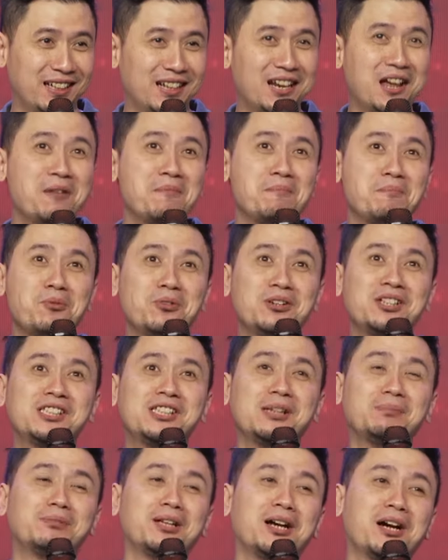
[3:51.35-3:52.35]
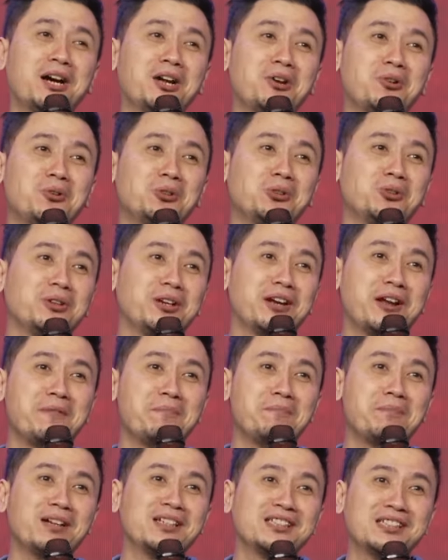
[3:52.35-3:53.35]
Lampu diciptakan untuk
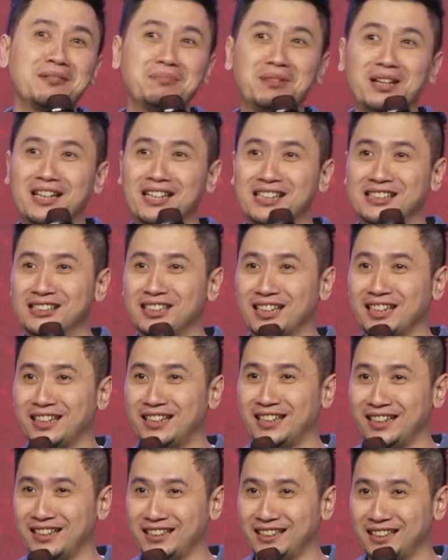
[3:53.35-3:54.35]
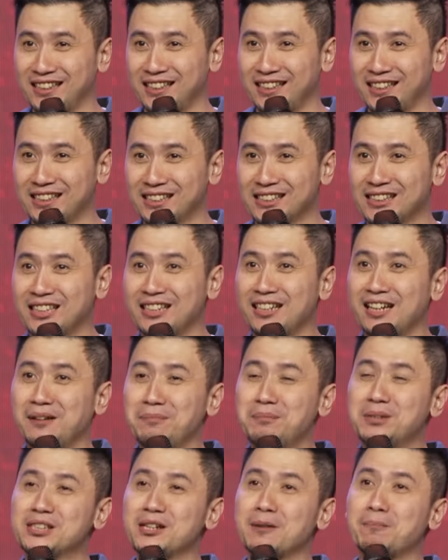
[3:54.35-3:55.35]
nempel sama listriknya,
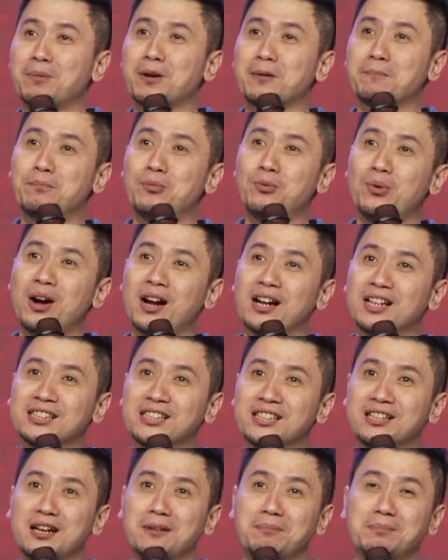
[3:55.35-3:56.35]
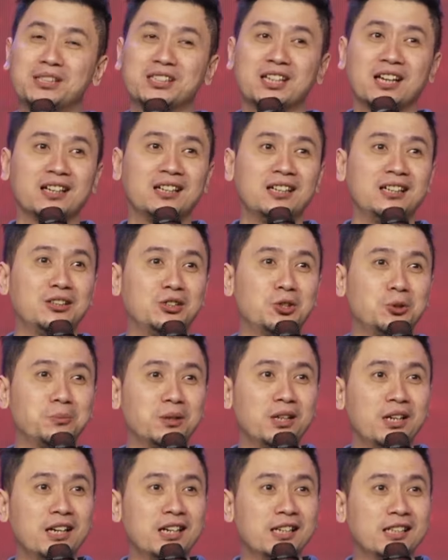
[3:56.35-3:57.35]
sehingga bisa berbuah, sehingga bisa
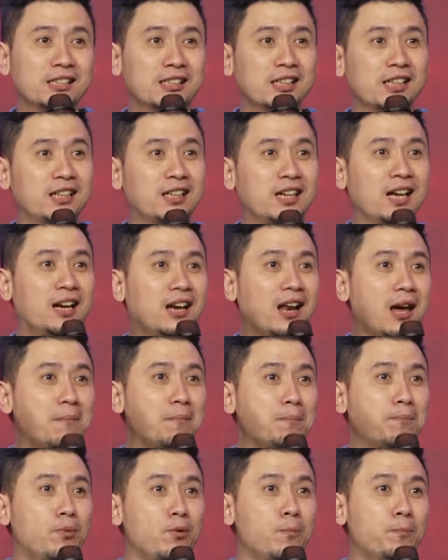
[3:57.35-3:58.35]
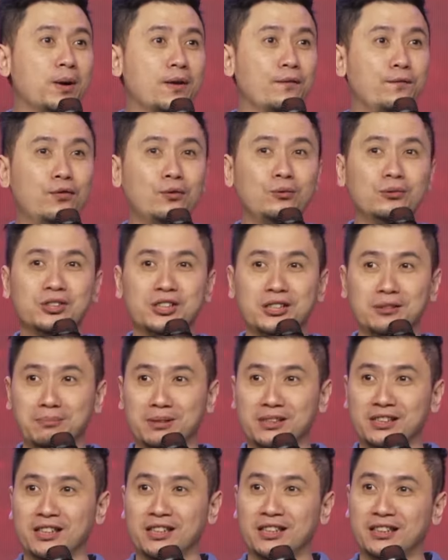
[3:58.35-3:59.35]
hidup, sehingga lampu berfungsi
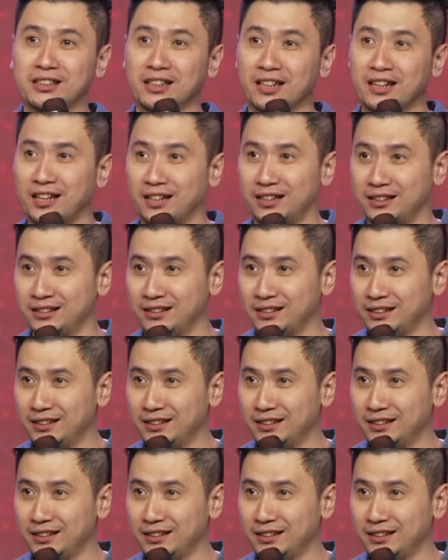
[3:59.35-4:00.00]
menjadi terang